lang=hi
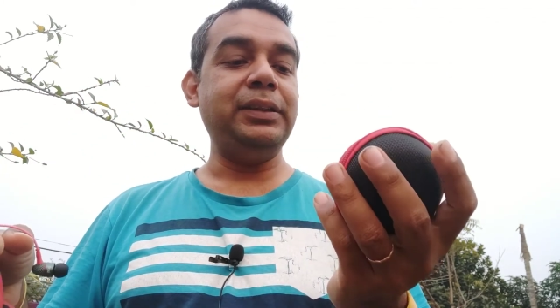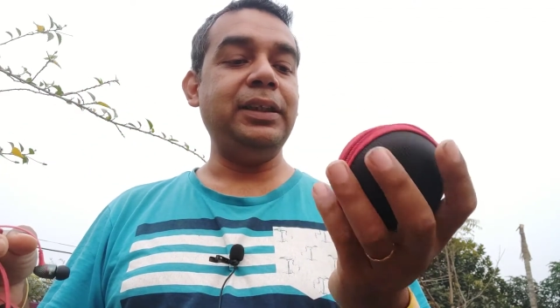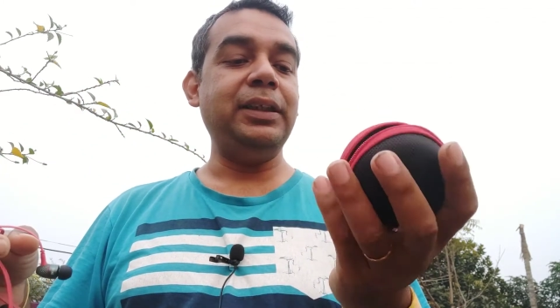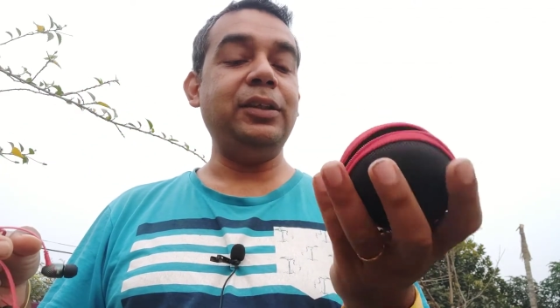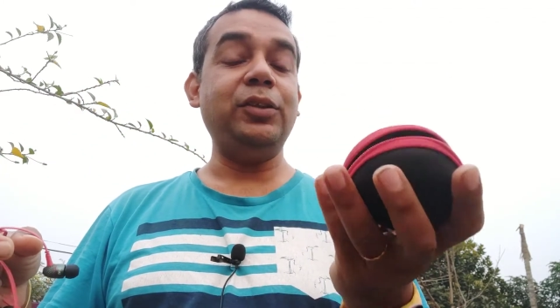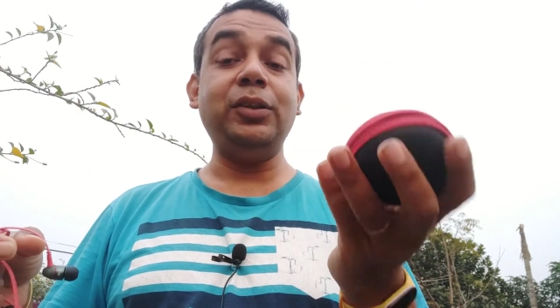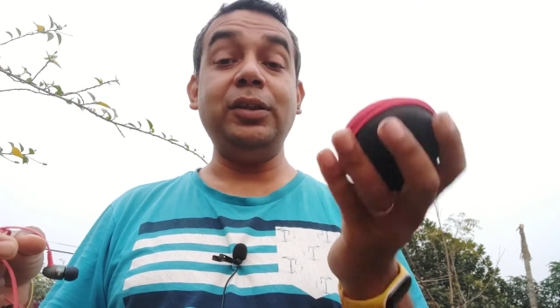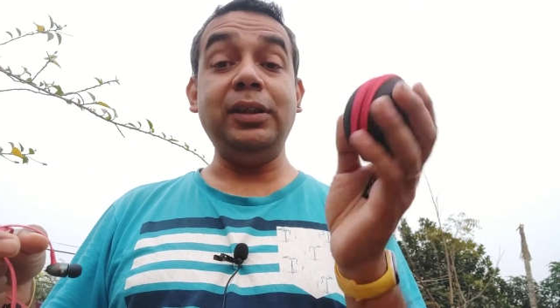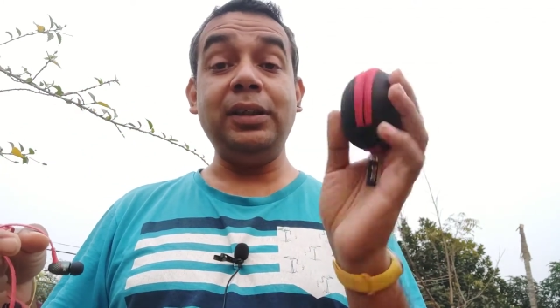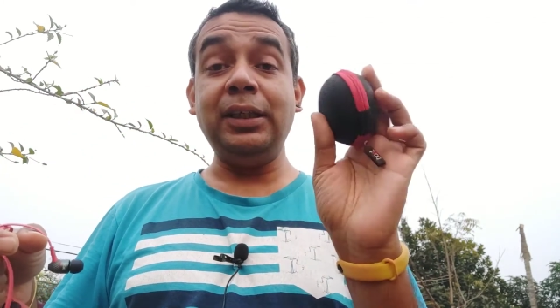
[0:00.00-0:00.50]

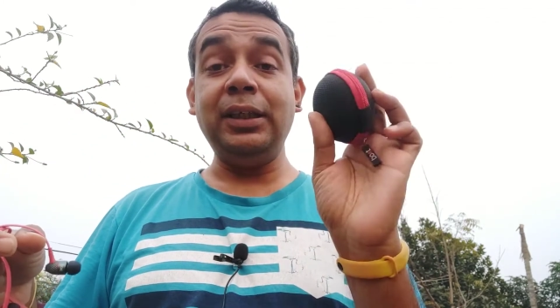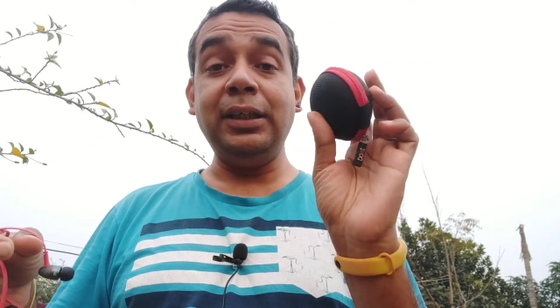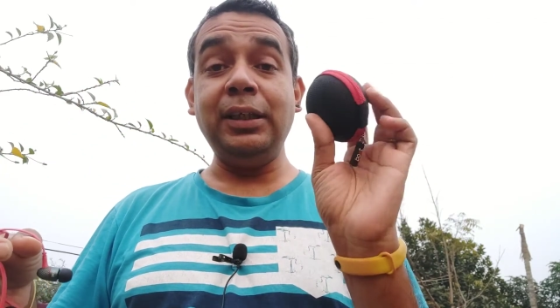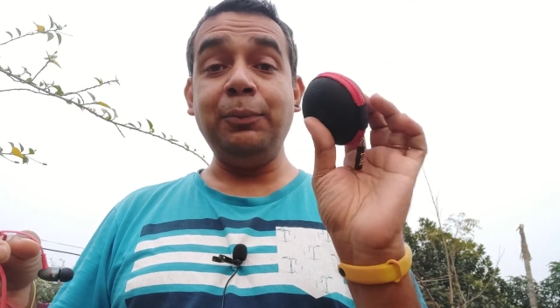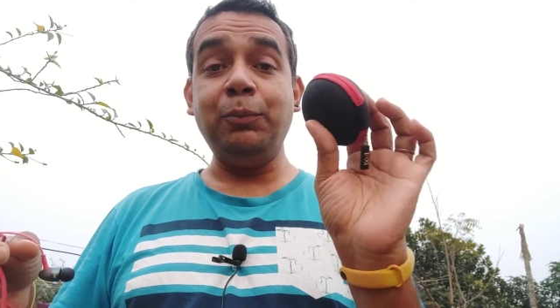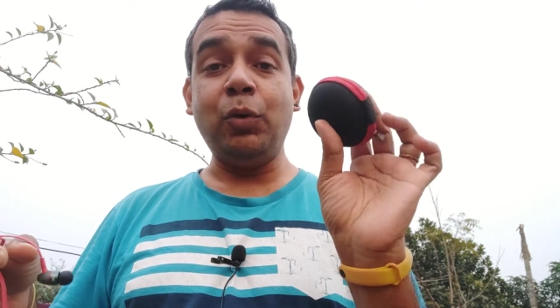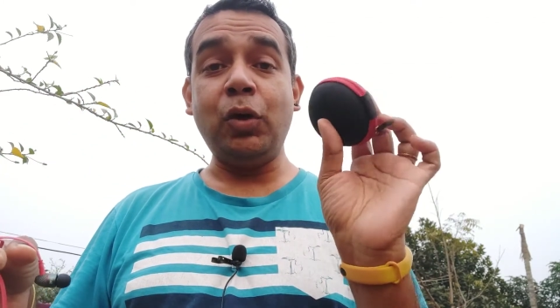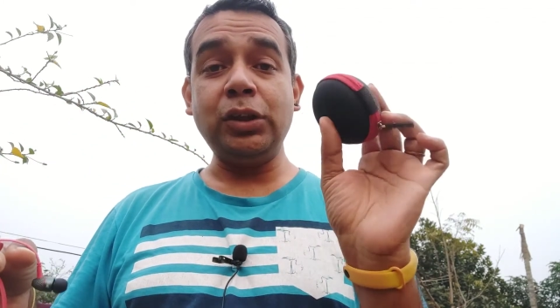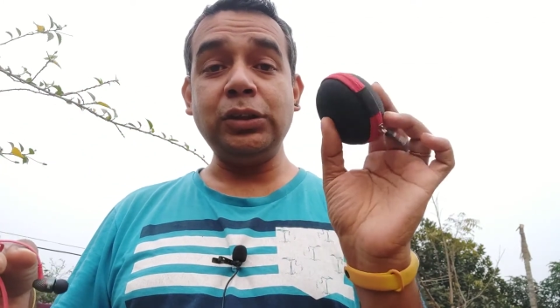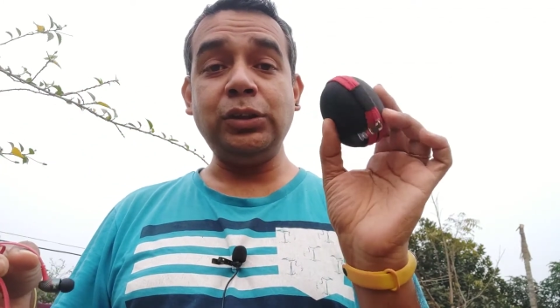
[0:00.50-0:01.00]
ठीक है तो
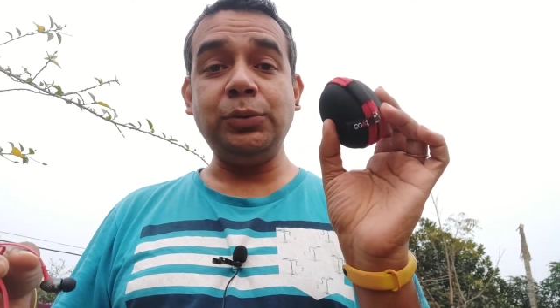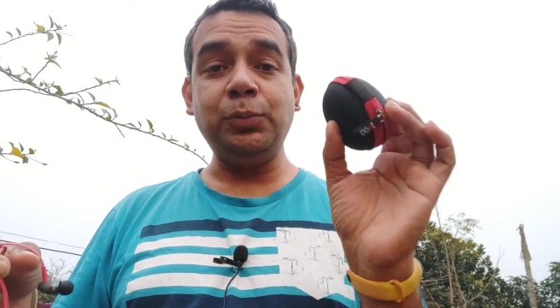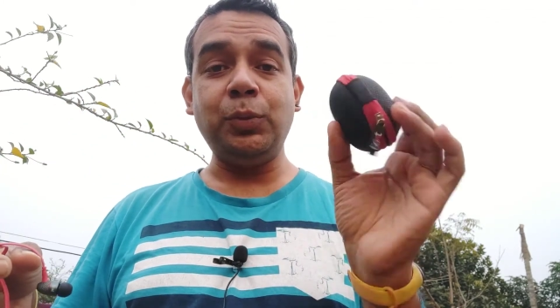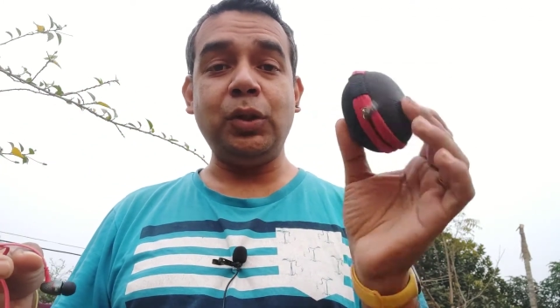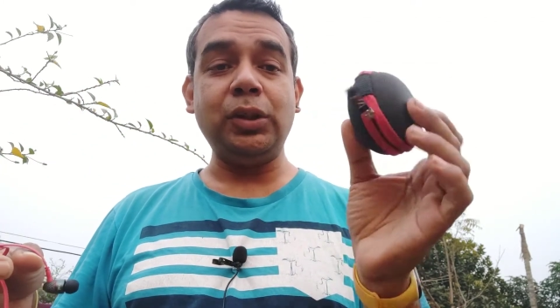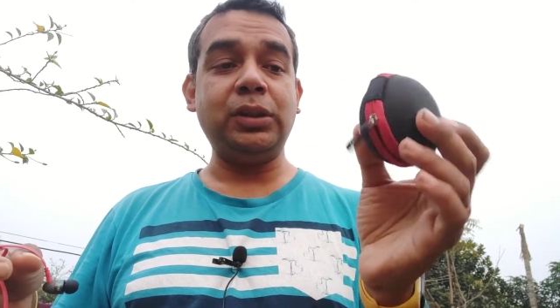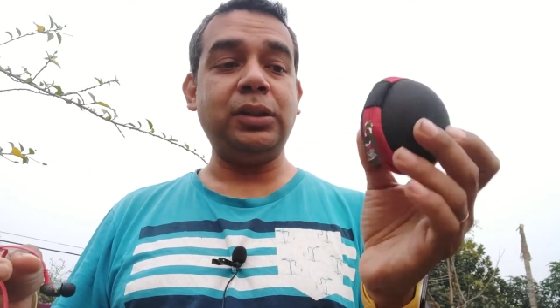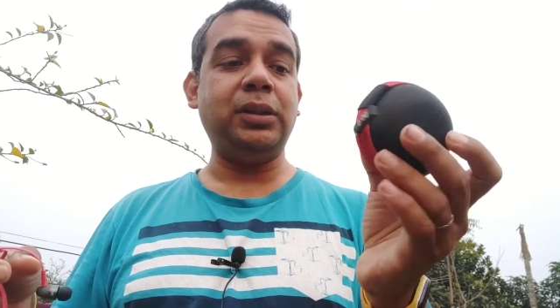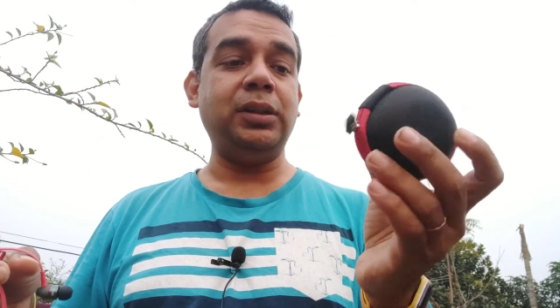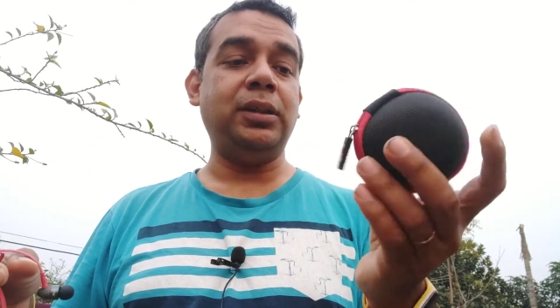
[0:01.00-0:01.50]
लेकिन ये बॉक्स
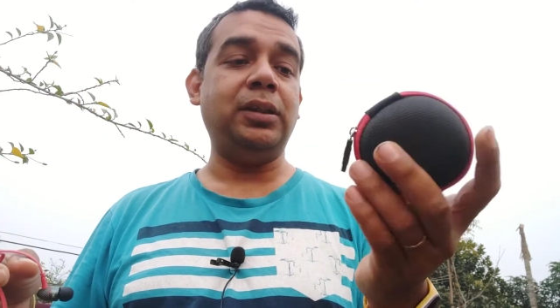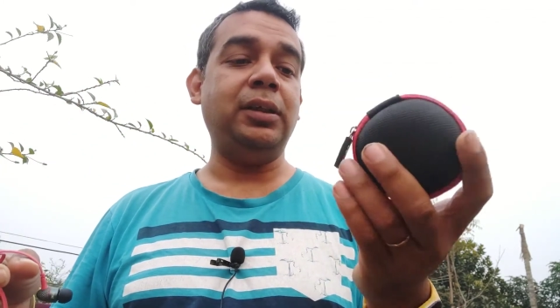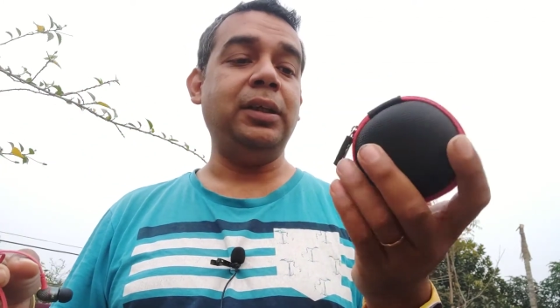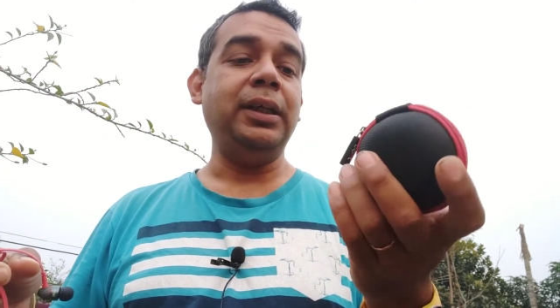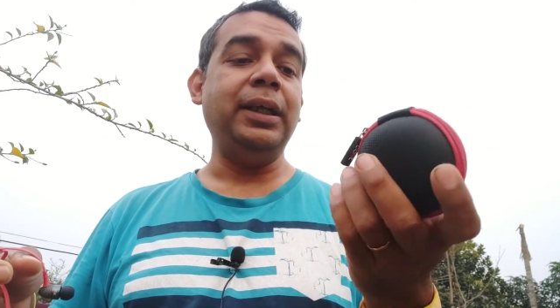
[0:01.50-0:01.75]
बहुत